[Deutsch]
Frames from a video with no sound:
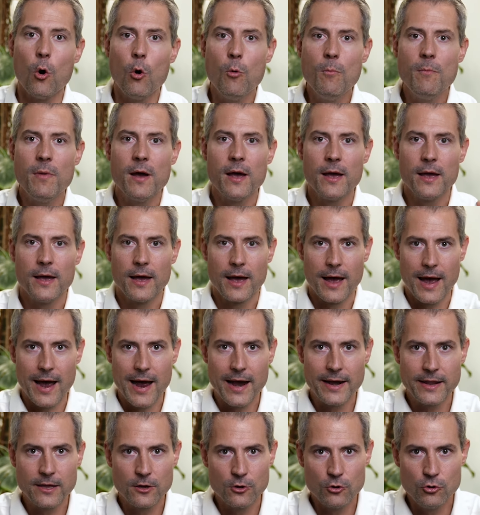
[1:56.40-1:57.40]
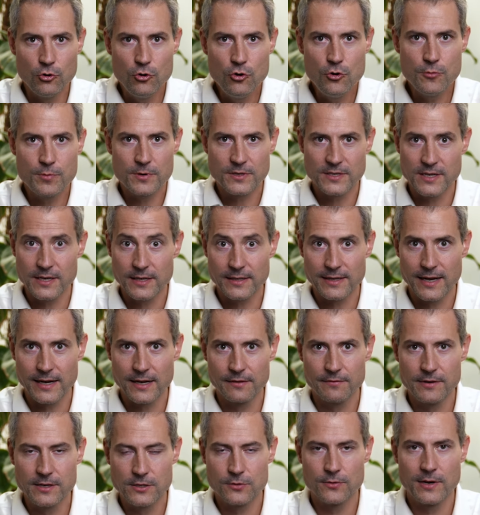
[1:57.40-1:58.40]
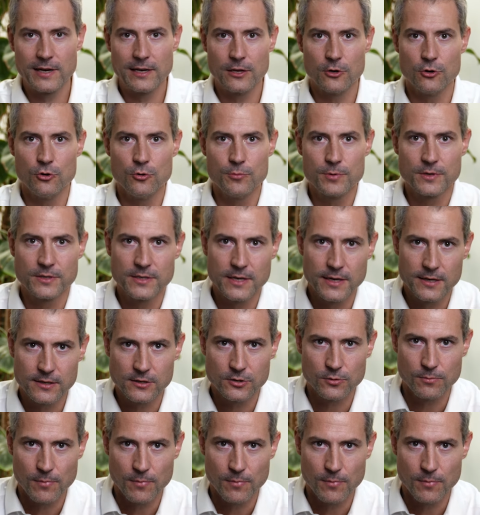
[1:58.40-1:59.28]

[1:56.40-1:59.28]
um eine Übersicht, eine visuelle Übersicht zu